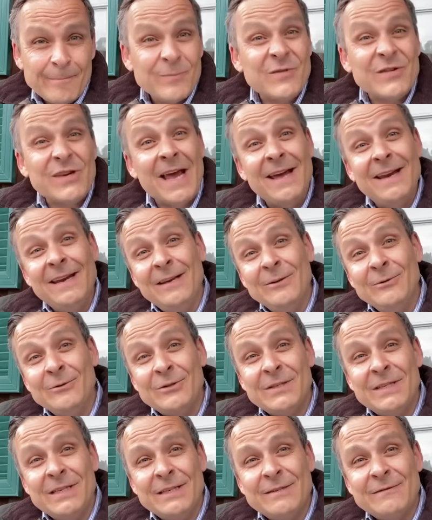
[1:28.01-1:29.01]
Seine
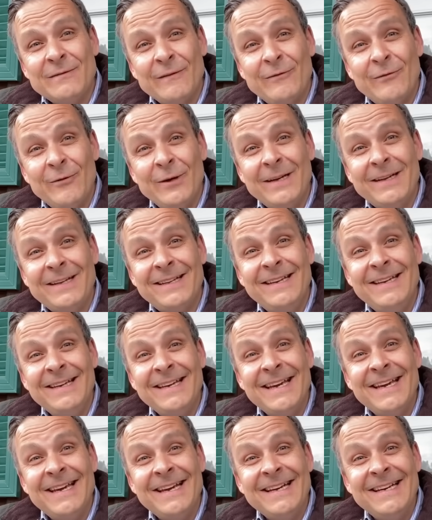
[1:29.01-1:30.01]
Justiz verfolgt
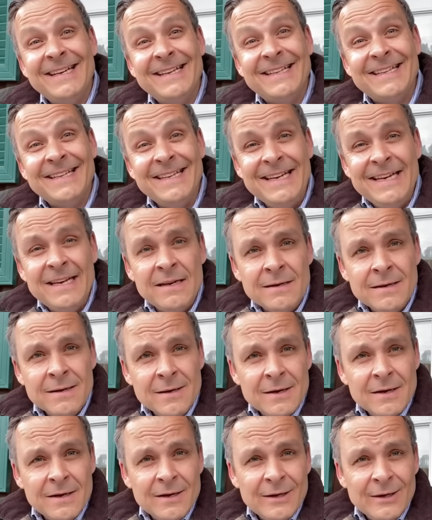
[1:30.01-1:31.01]
hingegen nicht ihn,
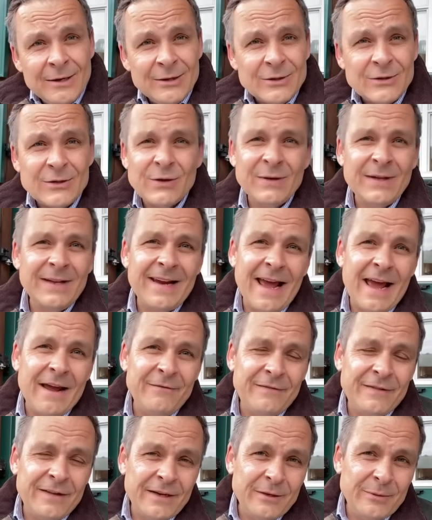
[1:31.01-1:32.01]
sondern
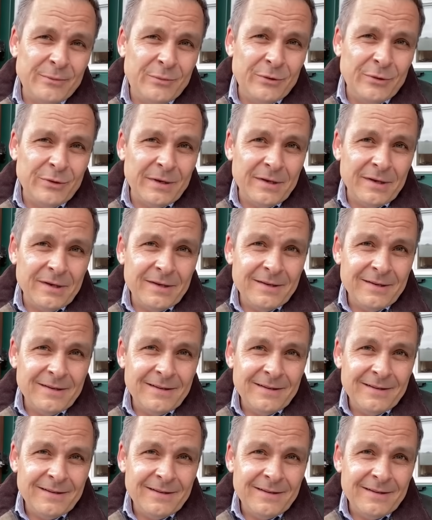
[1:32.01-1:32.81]
einfache Bürger.